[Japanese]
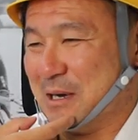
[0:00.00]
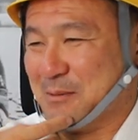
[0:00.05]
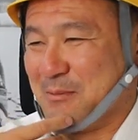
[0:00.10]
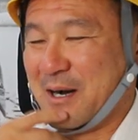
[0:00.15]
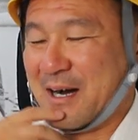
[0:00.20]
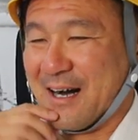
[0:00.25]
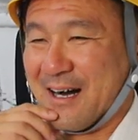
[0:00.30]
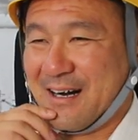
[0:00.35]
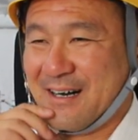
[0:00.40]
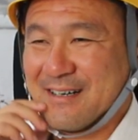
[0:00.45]
まあ
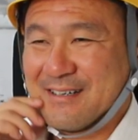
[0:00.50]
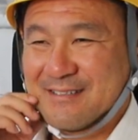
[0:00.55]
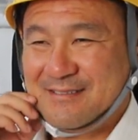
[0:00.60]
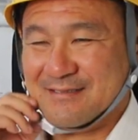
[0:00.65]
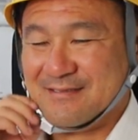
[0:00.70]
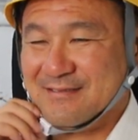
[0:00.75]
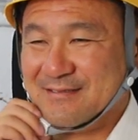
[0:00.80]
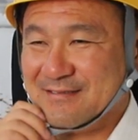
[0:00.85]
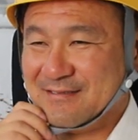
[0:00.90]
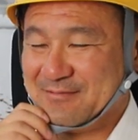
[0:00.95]
ま
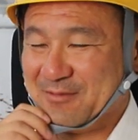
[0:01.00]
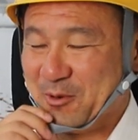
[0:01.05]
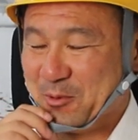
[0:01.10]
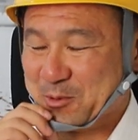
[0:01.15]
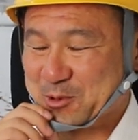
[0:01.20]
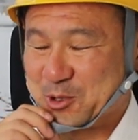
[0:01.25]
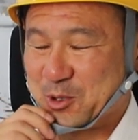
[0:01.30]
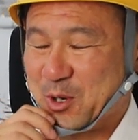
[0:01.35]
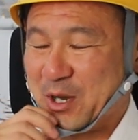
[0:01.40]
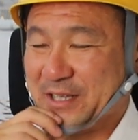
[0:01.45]
あ、うん、
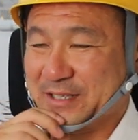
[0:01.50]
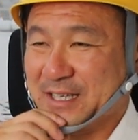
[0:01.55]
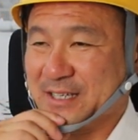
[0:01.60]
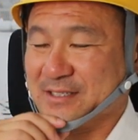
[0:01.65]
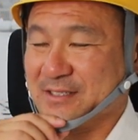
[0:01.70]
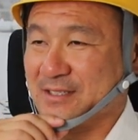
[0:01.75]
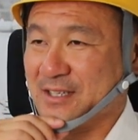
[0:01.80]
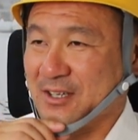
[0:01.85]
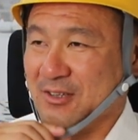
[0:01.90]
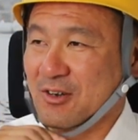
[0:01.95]
面白かった
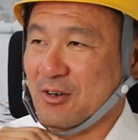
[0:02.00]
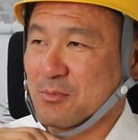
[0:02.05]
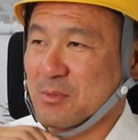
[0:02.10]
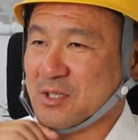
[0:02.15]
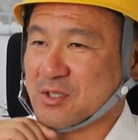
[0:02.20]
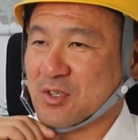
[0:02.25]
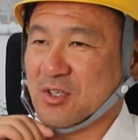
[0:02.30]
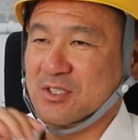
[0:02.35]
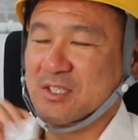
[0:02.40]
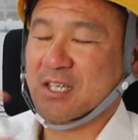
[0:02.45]
んですけど
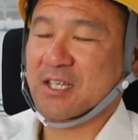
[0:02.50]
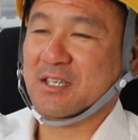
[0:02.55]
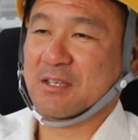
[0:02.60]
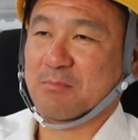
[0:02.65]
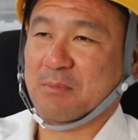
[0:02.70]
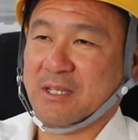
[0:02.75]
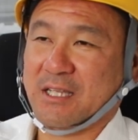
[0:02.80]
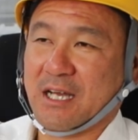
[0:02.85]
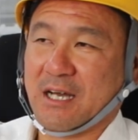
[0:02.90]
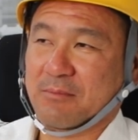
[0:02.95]
まあそれ
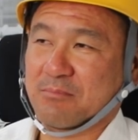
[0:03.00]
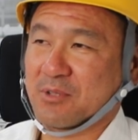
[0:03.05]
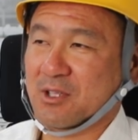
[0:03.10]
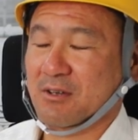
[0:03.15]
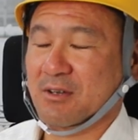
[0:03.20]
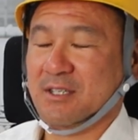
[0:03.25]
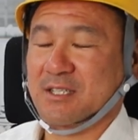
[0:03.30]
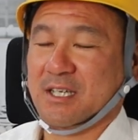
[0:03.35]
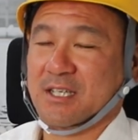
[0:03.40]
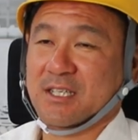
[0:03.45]
ひまた見
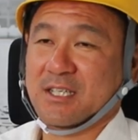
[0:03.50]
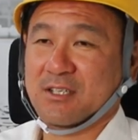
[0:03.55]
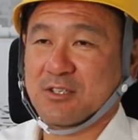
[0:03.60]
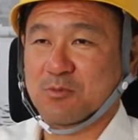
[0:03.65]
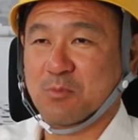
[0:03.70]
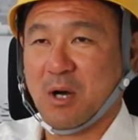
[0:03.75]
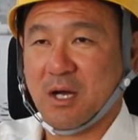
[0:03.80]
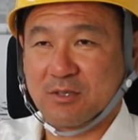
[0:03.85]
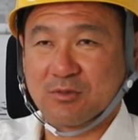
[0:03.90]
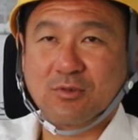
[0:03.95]
てください
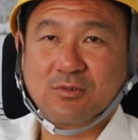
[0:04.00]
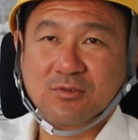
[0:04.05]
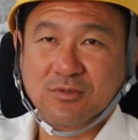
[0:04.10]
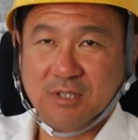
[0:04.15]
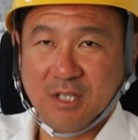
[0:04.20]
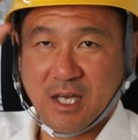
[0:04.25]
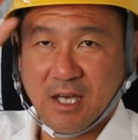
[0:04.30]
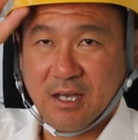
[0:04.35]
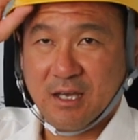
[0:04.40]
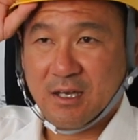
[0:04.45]
リンクも貼っとく
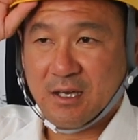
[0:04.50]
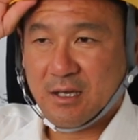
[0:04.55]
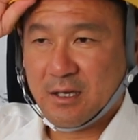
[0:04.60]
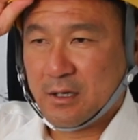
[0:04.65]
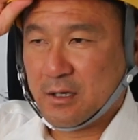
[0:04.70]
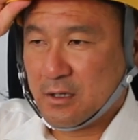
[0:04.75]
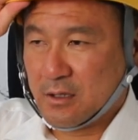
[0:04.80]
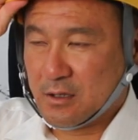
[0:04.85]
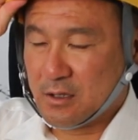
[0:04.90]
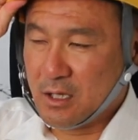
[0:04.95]
んで
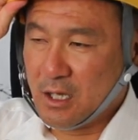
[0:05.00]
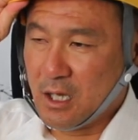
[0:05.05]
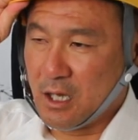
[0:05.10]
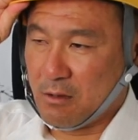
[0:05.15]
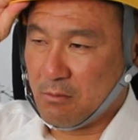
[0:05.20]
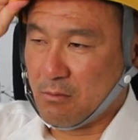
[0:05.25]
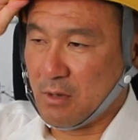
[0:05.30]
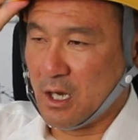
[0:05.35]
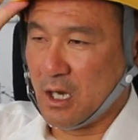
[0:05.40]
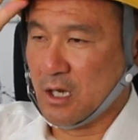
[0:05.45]

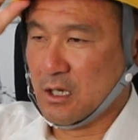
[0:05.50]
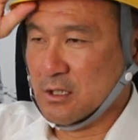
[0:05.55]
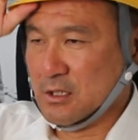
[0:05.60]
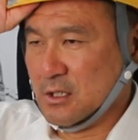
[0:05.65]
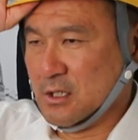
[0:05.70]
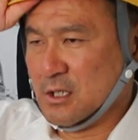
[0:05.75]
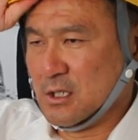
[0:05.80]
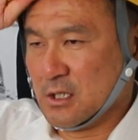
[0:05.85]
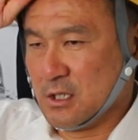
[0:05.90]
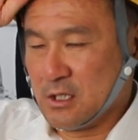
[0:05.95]
でまあ
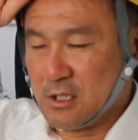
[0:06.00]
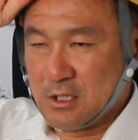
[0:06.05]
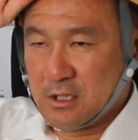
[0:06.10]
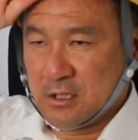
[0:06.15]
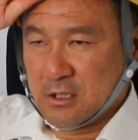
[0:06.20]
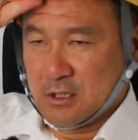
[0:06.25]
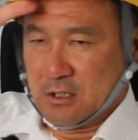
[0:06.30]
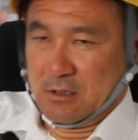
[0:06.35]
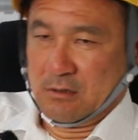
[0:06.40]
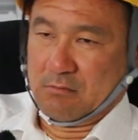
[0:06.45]

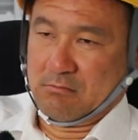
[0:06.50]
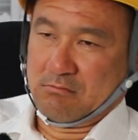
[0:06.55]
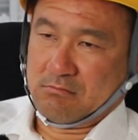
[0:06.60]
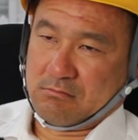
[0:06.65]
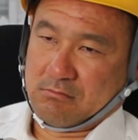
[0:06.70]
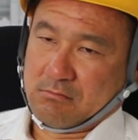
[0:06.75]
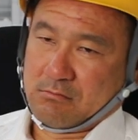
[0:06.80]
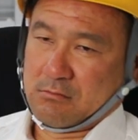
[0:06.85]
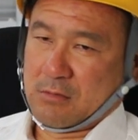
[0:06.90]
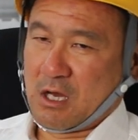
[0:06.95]
う
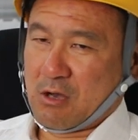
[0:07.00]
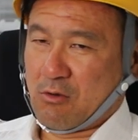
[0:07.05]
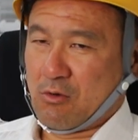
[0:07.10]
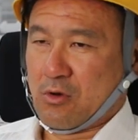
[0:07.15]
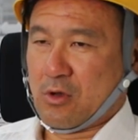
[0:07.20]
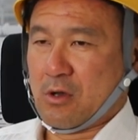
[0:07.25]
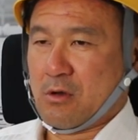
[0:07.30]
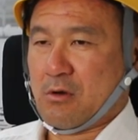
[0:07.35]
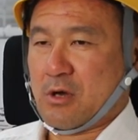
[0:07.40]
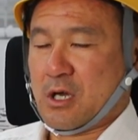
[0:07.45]
んまあ、
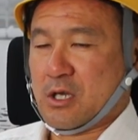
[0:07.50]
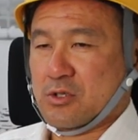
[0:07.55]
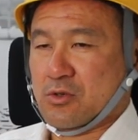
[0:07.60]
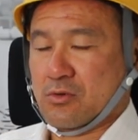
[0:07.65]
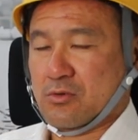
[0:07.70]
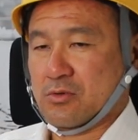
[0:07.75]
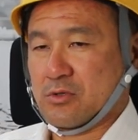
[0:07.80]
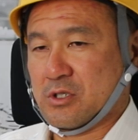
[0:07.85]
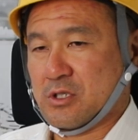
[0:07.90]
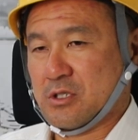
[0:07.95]
これは
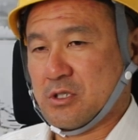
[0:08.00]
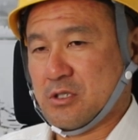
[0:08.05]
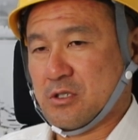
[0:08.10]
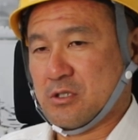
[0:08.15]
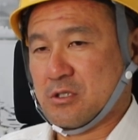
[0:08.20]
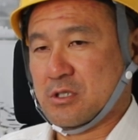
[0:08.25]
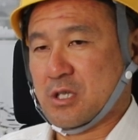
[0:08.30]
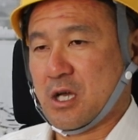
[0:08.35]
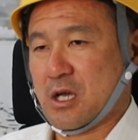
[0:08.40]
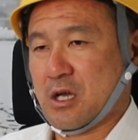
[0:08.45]
職
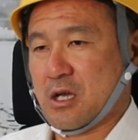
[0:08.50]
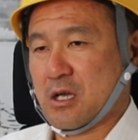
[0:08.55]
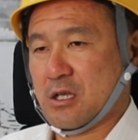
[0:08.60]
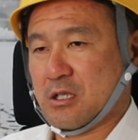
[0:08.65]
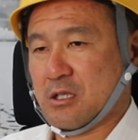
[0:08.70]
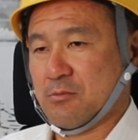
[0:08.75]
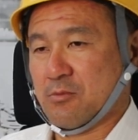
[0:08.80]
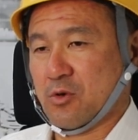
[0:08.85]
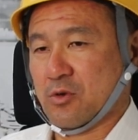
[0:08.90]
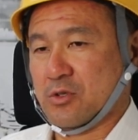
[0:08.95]
人さ
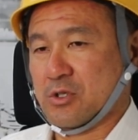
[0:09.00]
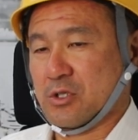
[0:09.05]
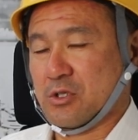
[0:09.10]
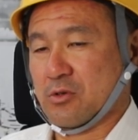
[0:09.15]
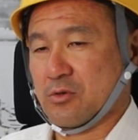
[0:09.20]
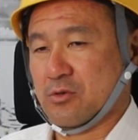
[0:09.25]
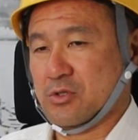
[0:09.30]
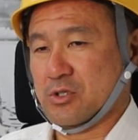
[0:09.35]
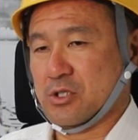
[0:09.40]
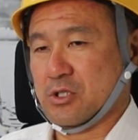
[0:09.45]
んにも聞い
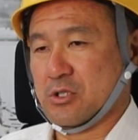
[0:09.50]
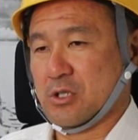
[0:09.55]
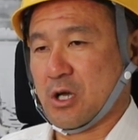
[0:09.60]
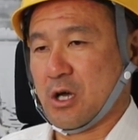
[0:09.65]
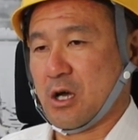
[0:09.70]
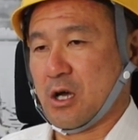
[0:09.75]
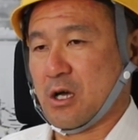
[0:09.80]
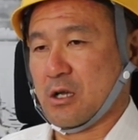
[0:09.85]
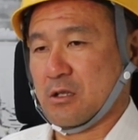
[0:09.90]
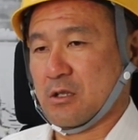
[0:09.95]
てほしい
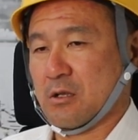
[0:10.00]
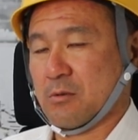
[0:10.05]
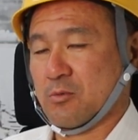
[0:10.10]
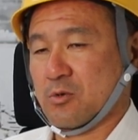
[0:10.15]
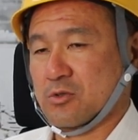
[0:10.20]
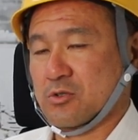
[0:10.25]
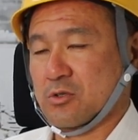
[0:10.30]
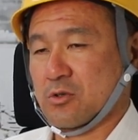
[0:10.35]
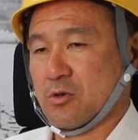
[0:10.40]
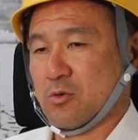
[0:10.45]
なって
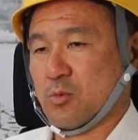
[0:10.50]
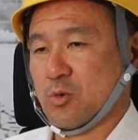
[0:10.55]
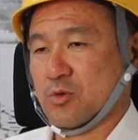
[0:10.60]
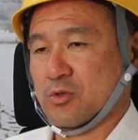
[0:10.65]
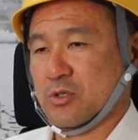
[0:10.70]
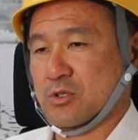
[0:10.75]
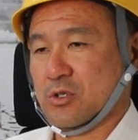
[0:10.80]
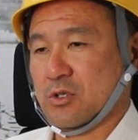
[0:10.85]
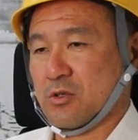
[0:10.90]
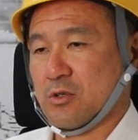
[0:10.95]
もちろん思う
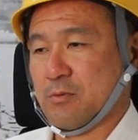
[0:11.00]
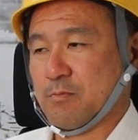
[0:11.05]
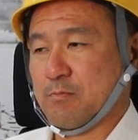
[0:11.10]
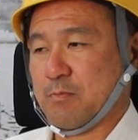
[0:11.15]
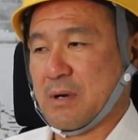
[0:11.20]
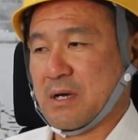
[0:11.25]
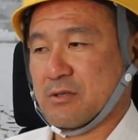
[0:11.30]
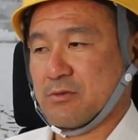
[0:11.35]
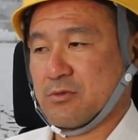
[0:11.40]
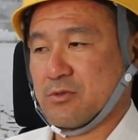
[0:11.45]
んですけど一
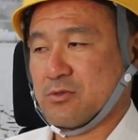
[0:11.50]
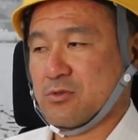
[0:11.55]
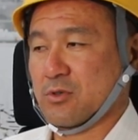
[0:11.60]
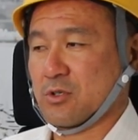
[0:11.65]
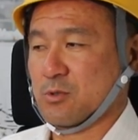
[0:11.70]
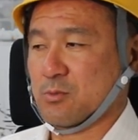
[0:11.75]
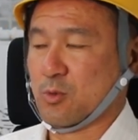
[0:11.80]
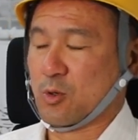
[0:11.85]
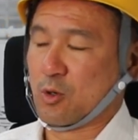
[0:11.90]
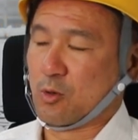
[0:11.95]
般の人
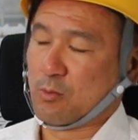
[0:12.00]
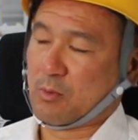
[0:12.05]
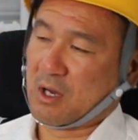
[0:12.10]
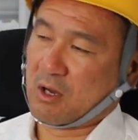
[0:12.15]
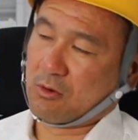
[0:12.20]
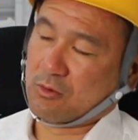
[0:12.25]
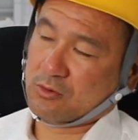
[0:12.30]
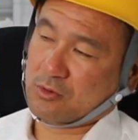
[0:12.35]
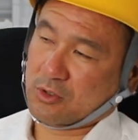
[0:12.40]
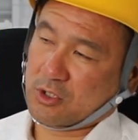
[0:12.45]
にもまあ
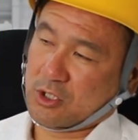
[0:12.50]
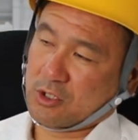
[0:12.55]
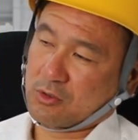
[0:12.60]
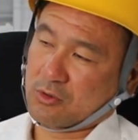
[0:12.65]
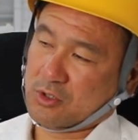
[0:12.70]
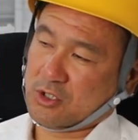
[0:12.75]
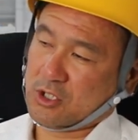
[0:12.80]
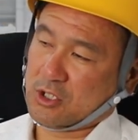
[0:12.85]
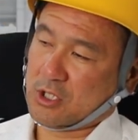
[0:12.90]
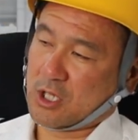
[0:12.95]
本当聞いて
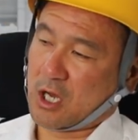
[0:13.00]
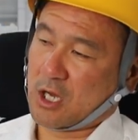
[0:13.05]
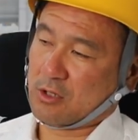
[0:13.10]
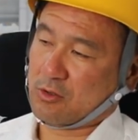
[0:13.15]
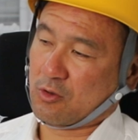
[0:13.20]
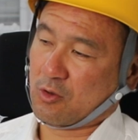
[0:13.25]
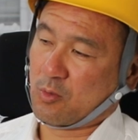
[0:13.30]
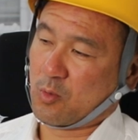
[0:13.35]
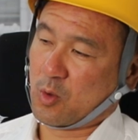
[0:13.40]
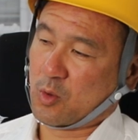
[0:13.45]
ほしいな
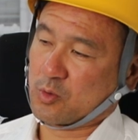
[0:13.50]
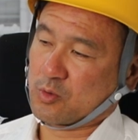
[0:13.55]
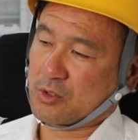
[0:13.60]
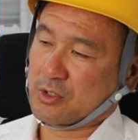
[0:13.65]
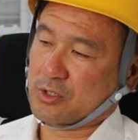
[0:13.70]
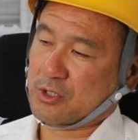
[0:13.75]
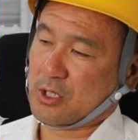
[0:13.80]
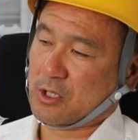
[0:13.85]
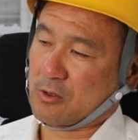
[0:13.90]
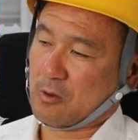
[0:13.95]
と思うん
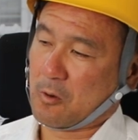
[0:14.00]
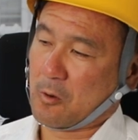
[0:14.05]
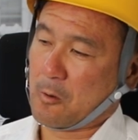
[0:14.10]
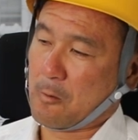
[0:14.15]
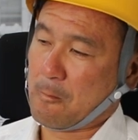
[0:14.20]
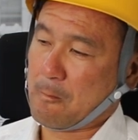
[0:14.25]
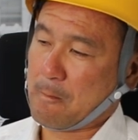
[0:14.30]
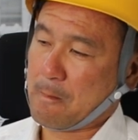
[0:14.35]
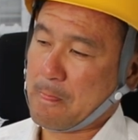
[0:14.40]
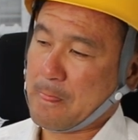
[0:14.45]
ですけ
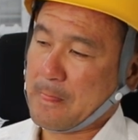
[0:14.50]
ど